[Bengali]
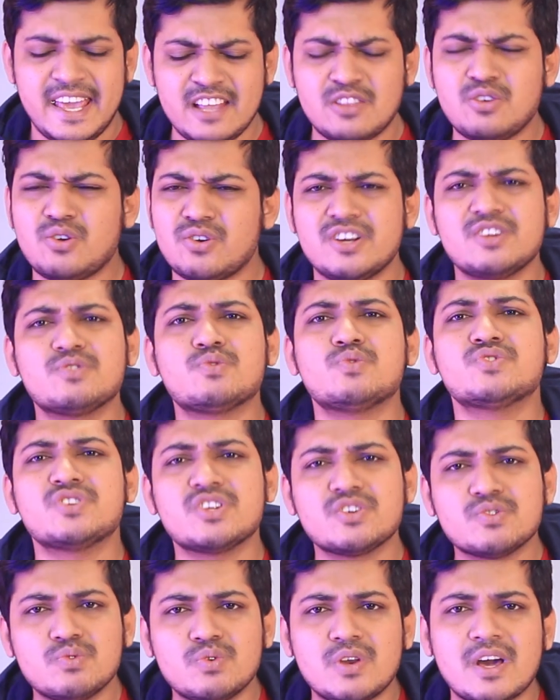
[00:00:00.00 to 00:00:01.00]
এ ধরনের
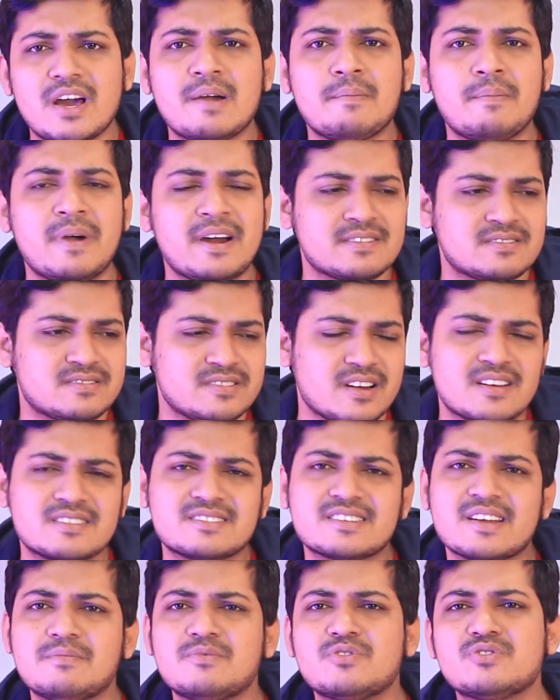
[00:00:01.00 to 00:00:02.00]
কোশ্চেনগুলো বা চার্জ
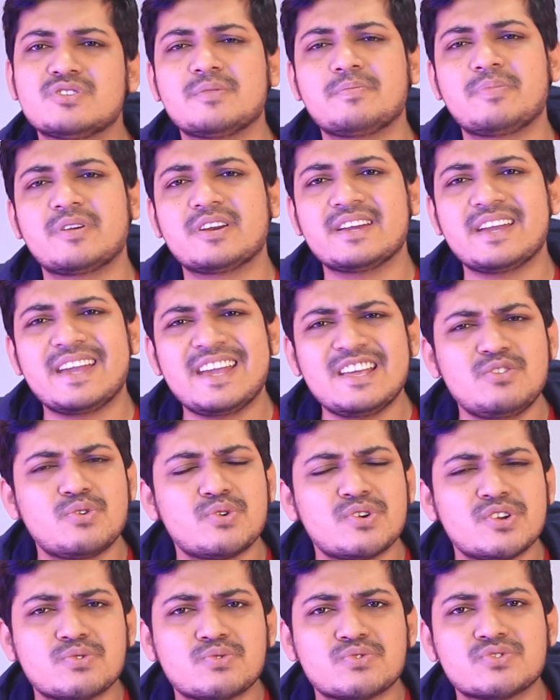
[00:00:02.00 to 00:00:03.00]
কেমন হতে পারে এ
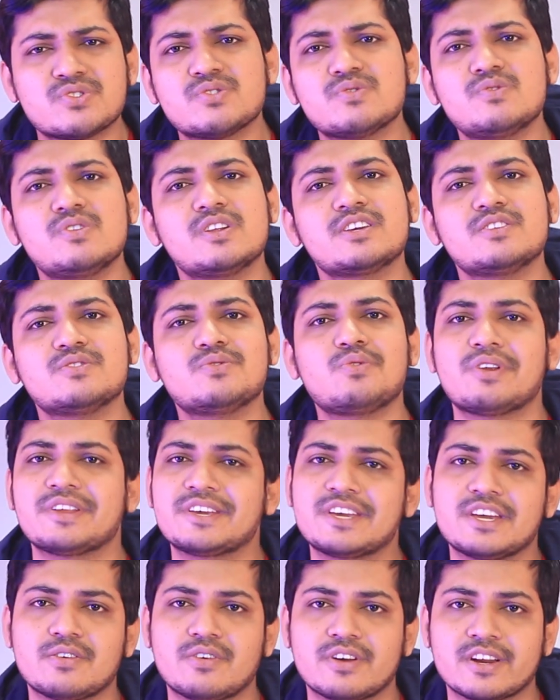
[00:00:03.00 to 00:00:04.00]
ধরনের কোশ্চেনগুলো কিন্তু
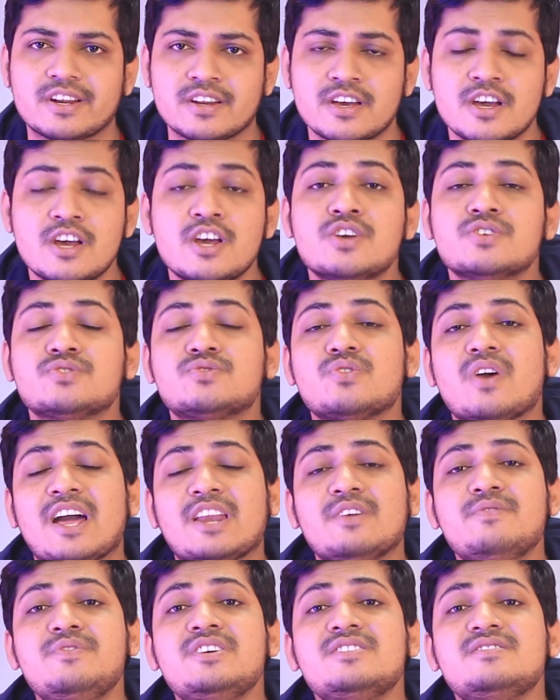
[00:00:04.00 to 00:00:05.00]
অনেকেই করেন সো
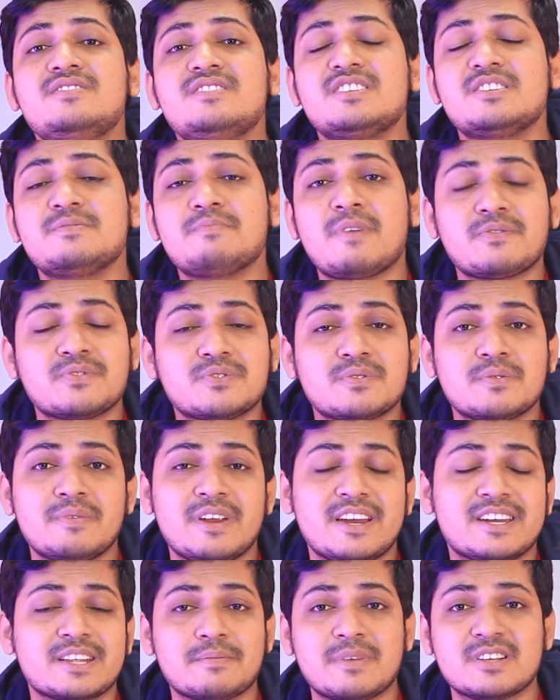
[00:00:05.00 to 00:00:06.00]
হ্যালো ভিয়ার দিস ইজ মাফসম
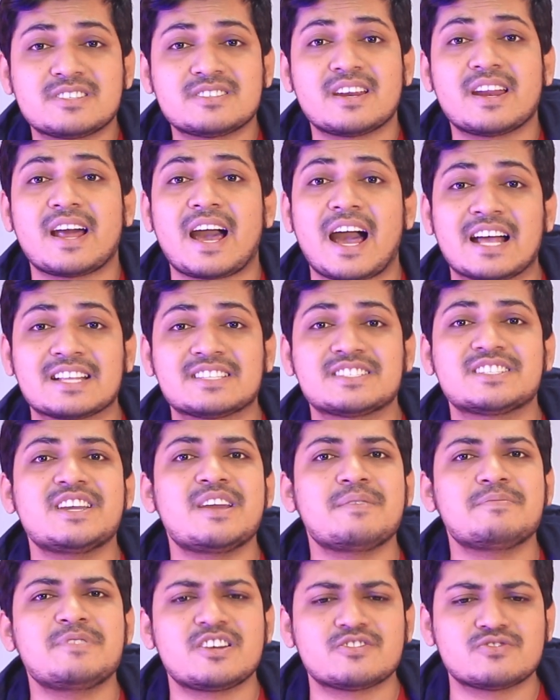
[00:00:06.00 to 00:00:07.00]
রেলটেক মাস্টার আজকে
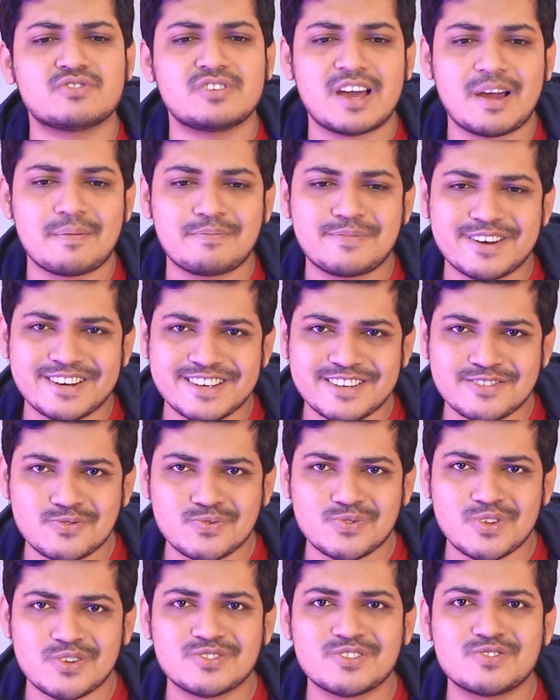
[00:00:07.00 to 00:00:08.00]
আমি আসলে আপনাকে
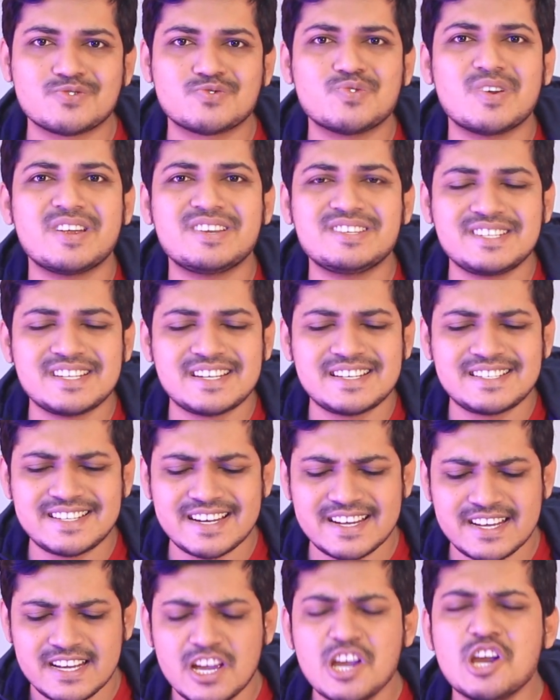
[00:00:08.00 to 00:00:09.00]
টু থাউজেন্ড টোয়েন্টির
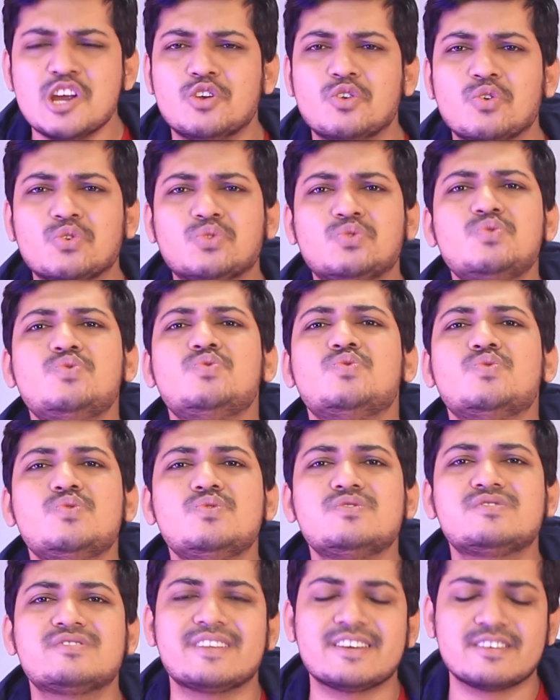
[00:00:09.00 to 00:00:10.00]
যে নতুন
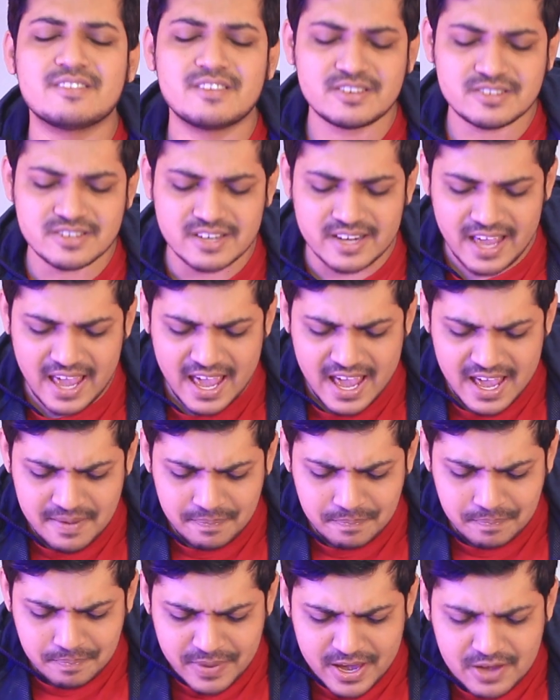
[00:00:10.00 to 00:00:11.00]
রুলস রেগুলেশন এই
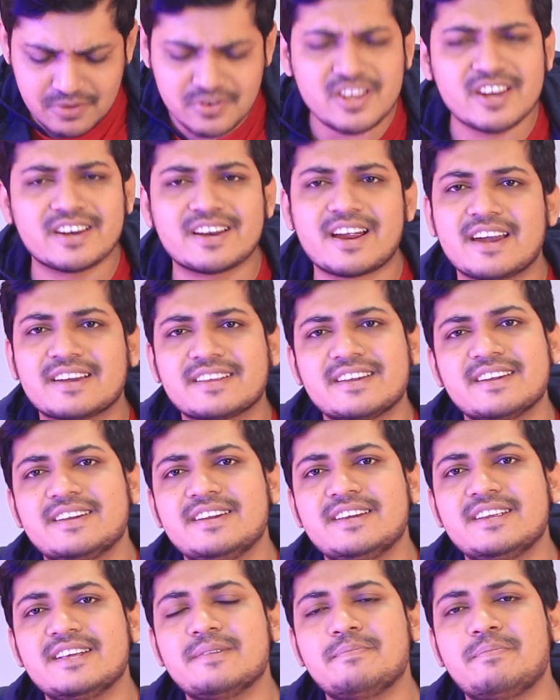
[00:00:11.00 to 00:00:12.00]
পেউনিয়ার কার্ডকে
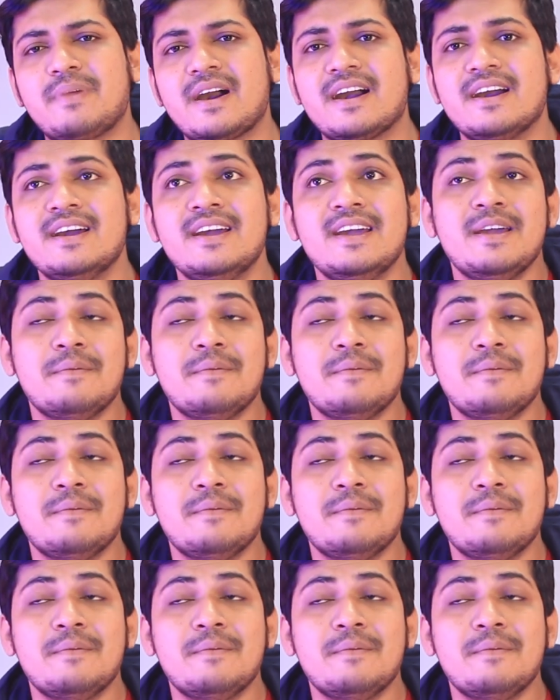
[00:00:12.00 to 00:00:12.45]
গিয়ে বা